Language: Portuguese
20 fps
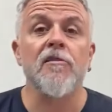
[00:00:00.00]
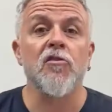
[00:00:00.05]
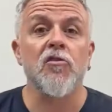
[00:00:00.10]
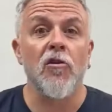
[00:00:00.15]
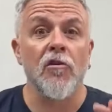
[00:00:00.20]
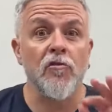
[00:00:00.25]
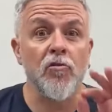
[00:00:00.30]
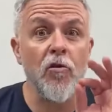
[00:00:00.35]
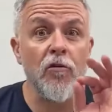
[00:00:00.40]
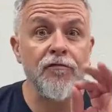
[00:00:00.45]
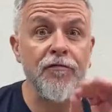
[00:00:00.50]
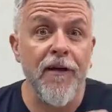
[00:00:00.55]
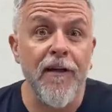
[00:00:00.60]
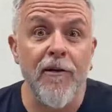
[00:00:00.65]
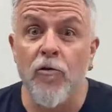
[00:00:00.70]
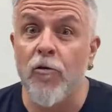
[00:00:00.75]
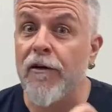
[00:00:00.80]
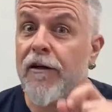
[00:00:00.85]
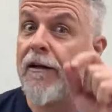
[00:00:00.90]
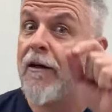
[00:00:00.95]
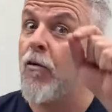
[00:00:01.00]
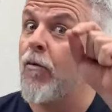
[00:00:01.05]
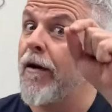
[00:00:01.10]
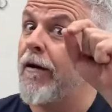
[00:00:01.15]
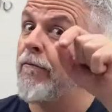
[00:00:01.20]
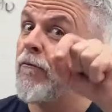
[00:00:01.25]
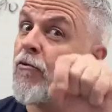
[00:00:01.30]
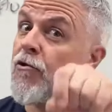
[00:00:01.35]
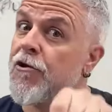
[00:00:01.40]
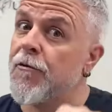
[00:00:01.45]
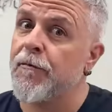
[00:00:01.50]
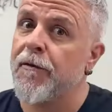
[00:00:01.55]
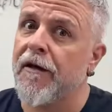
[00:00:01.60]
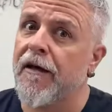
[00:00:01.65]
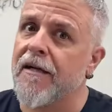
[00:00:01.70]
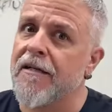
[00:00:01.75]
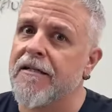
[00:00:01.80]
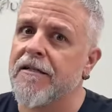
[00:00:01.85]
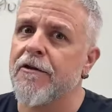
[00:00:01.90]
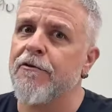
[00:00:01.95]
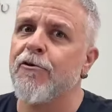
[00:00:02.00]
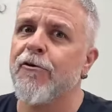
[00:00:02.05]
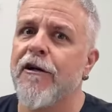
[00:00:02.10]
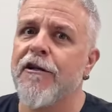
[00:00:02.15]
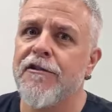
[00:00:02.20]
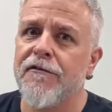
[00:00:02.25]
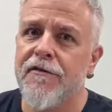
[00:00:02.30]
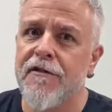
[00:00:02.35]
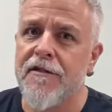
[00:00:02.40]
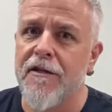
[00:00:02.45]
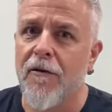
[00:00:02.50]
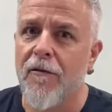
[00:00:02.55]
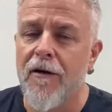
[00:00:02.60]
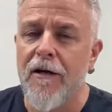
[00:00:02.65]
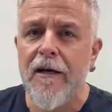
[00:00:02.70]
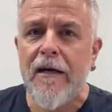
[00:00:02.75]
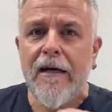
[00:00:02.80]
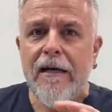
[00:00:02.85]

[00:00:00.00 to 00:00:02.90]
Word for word: só estou vendo que não é multiplicação e não é divisão.